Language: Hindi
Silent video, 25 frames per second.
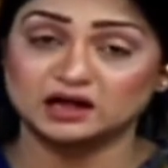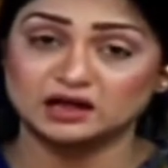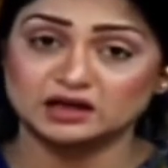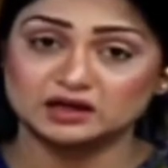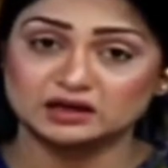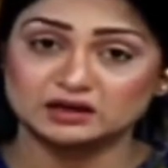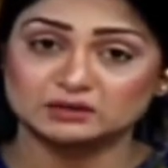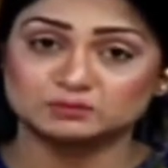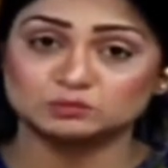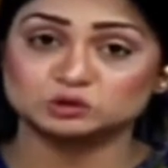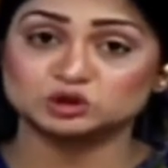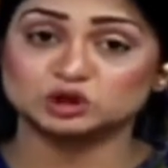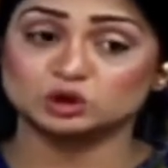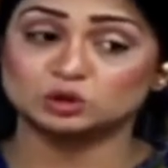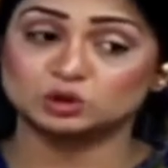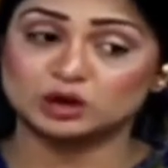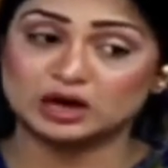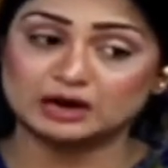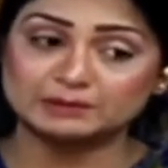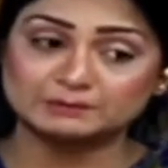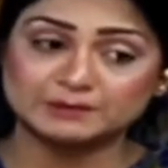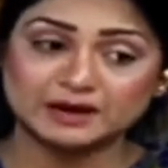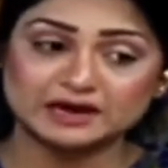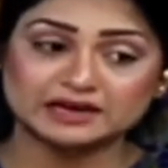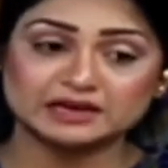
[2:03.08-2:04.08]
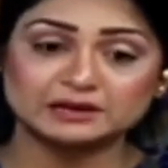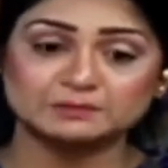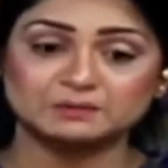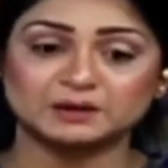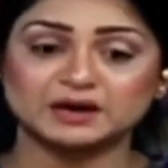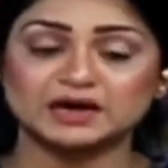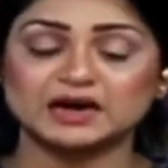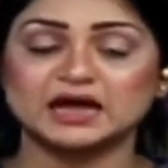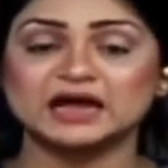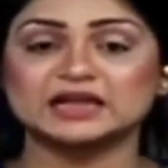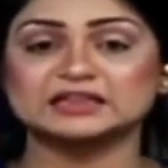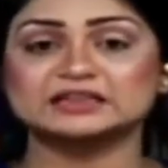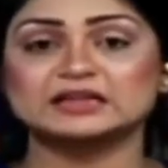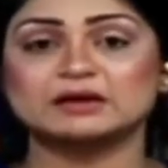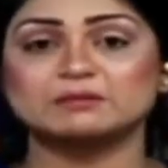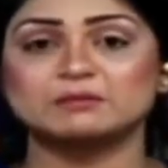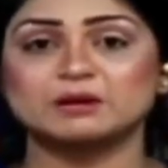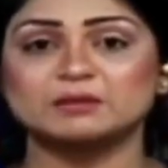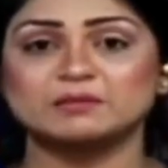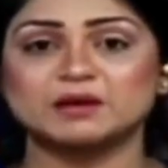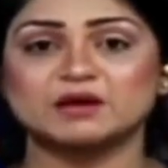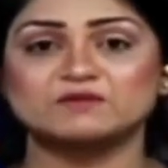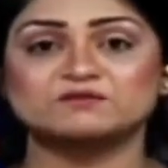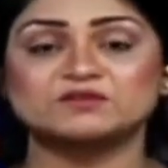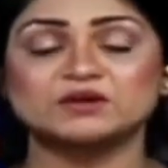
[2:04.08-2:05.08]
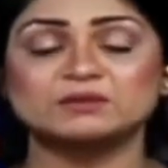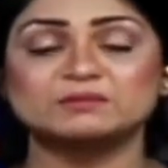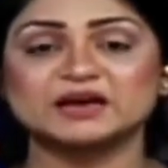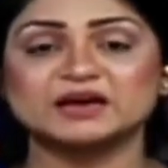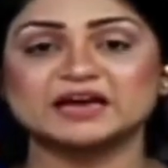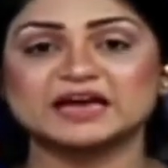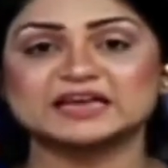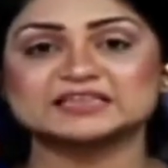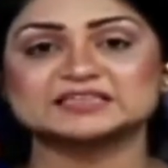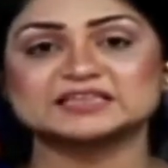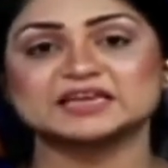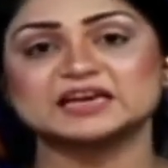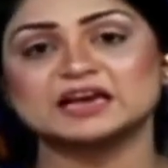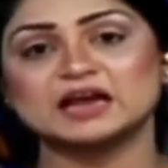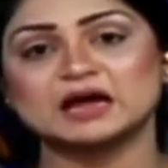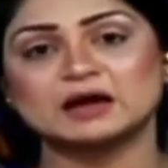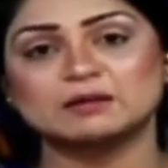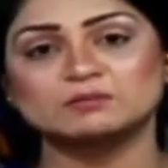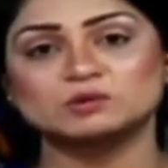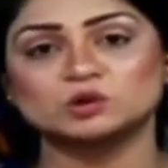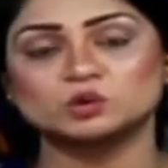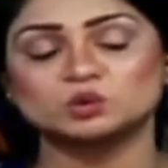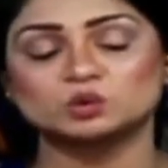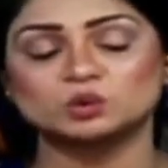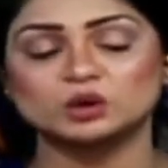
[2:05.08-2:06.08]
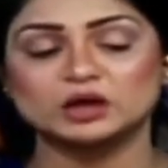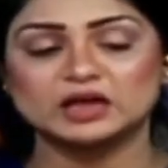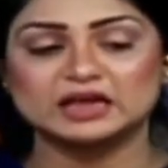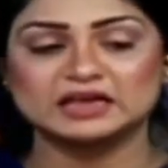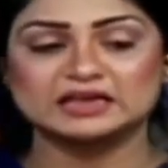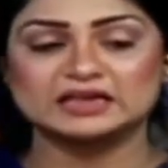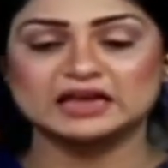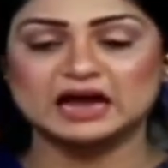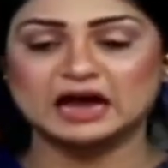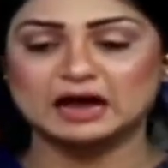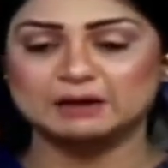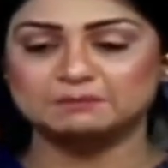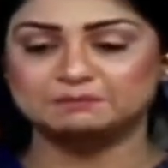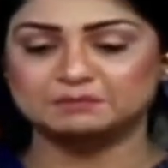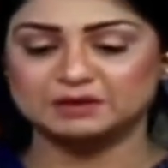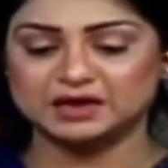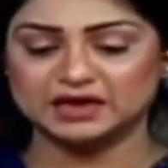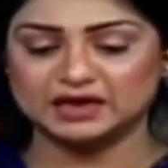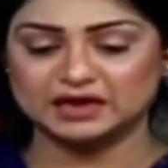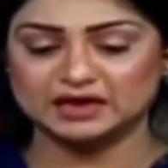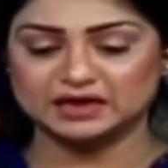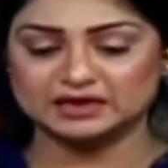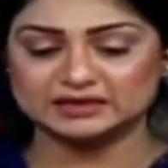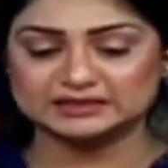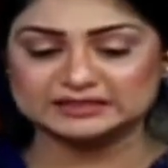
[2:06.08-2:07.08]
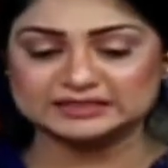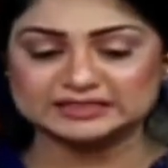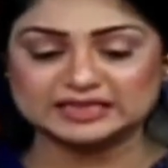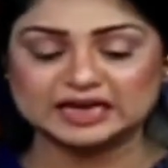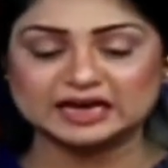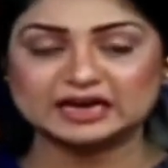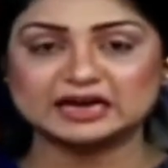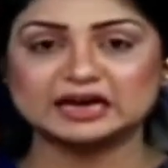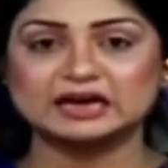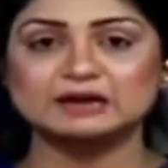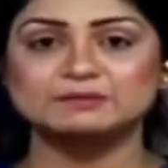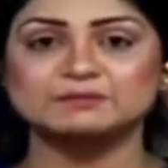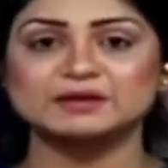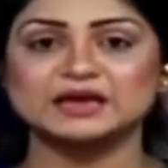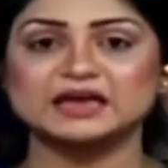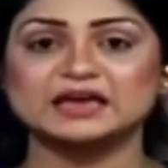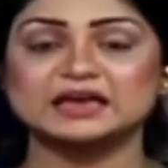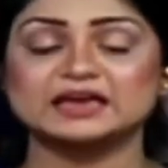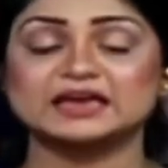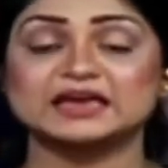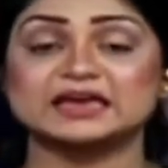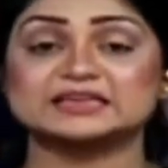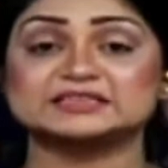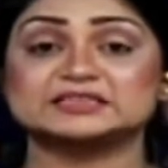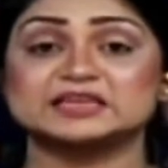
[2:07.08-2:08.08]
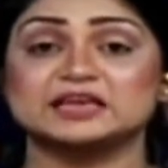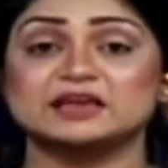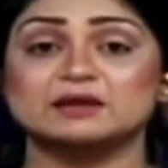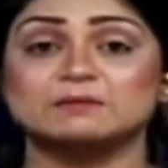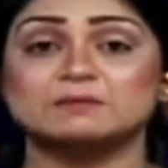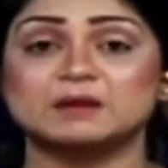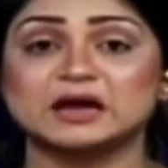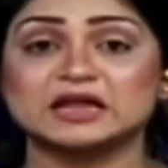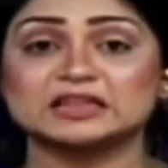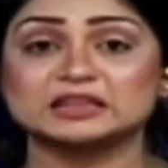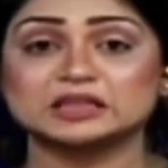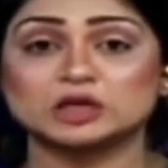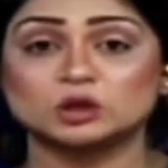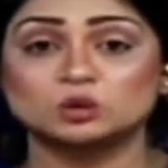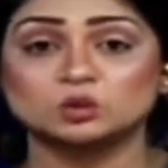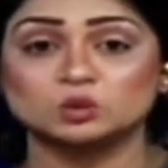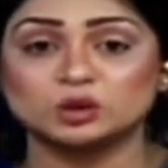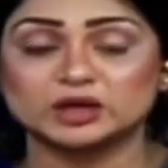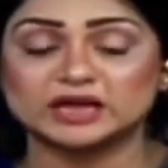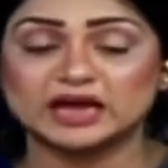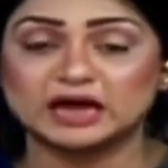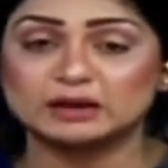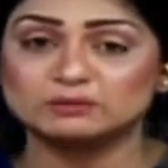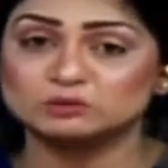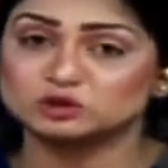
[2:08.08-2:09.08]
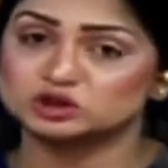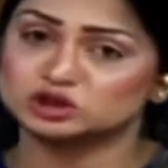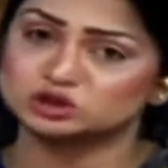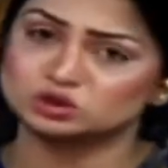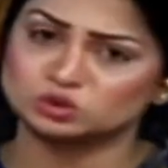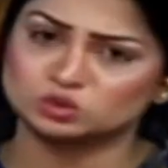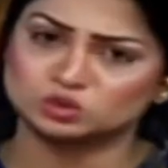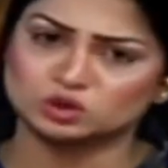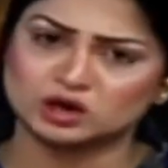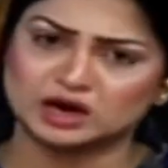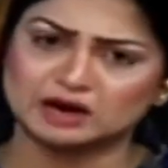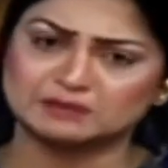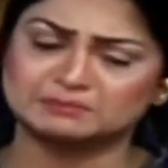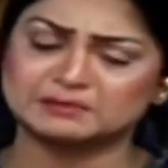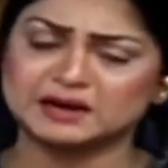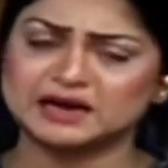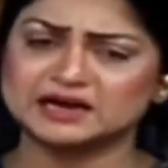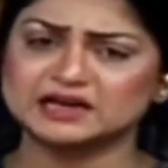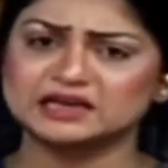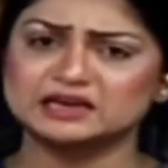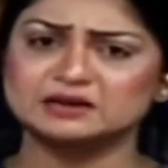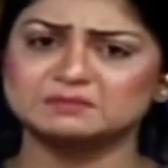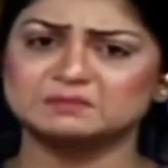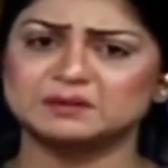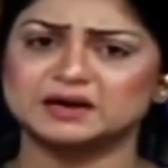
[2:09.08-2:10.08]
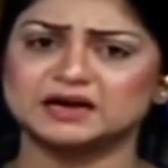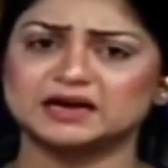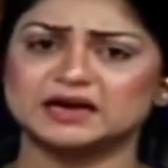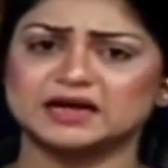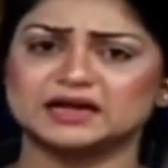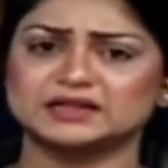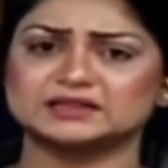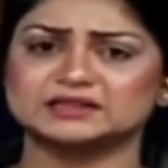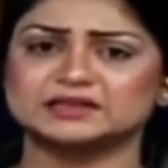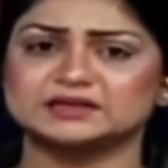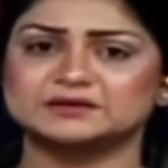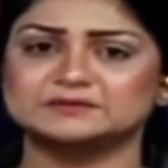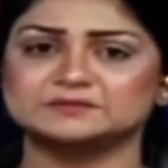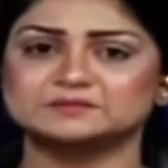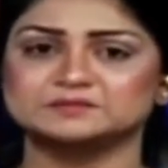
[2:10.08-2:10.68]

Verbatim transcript: मुझे कुरान पाक नहीं पढ़ना आता मैं महफिल में कैसे नाम लूँ या अपने सर्कल में कैसे ये बात करूँ कि यार मुझे तो कुरान पाक ही नहीं पढ़ना आता